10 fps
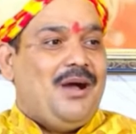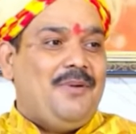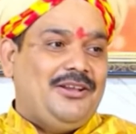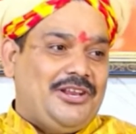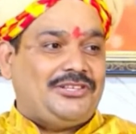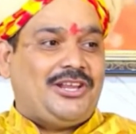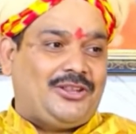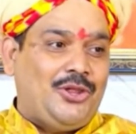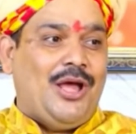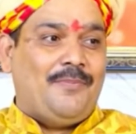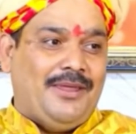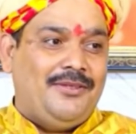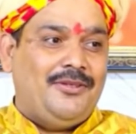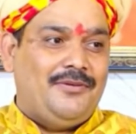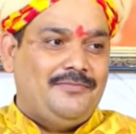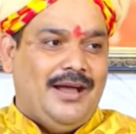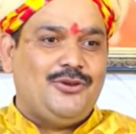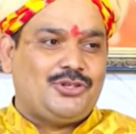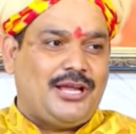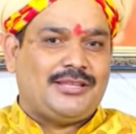मामा इंटरेस्ट रखते हो आप भी
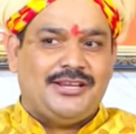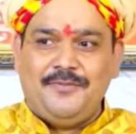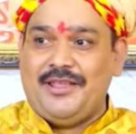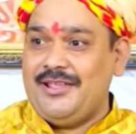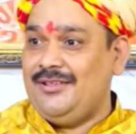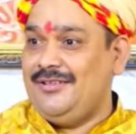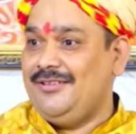माइंड को शिकायत करनी पड़ेगी